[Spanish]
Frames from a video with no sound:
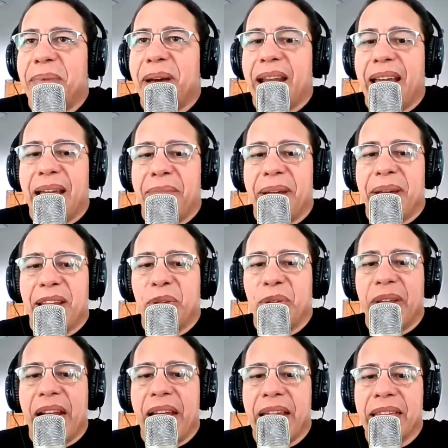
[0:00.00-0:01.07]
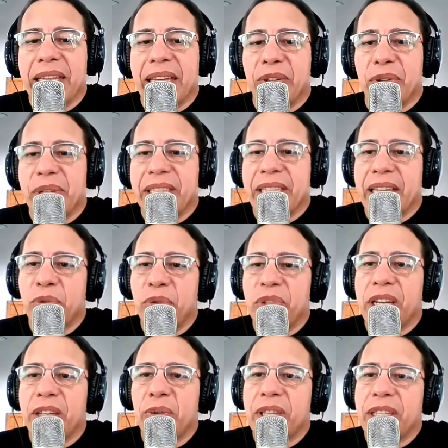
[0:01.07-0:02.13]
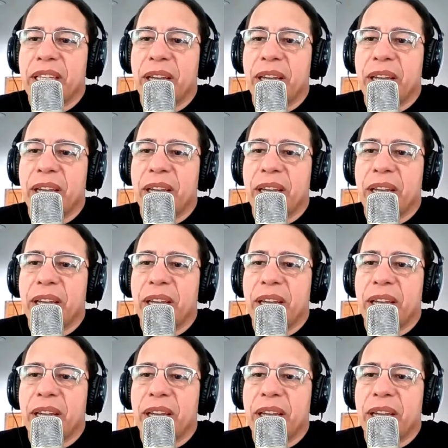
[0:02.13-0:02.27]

para, toda la gente que nos está escuchando a esta